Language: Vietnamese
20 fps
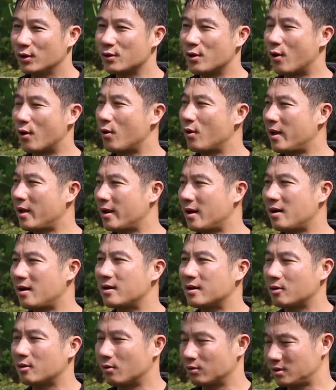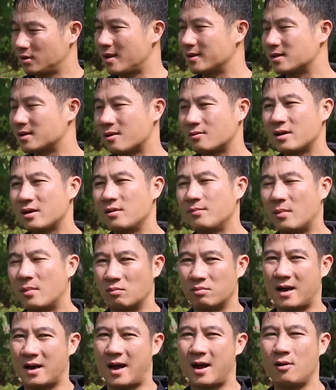Đó là đang là tại sao trên
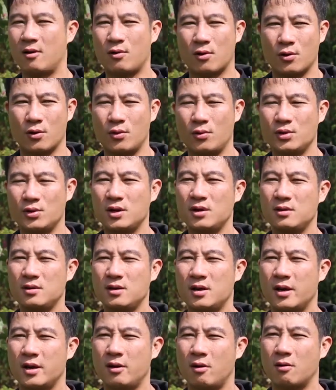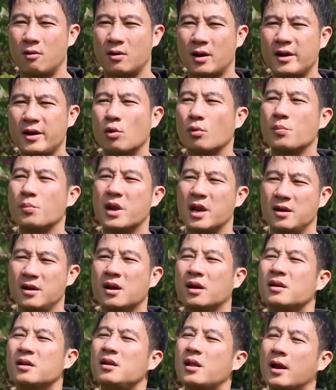bóng đá là có những người họ gây đột biến
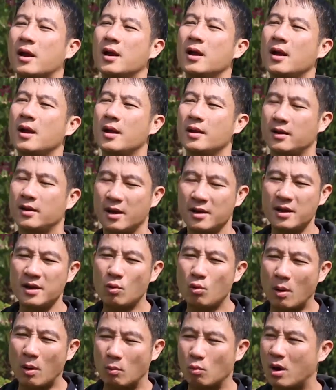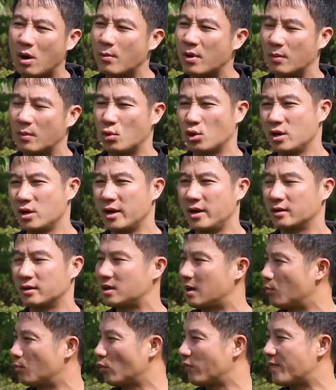được như thế, gần đi quảng qua một người ở
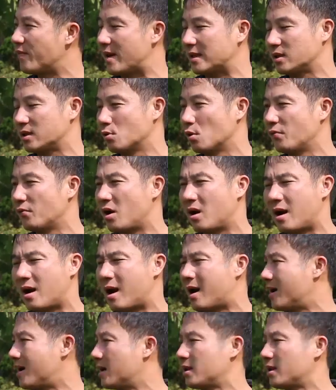sân một phần ba sân đối phương ra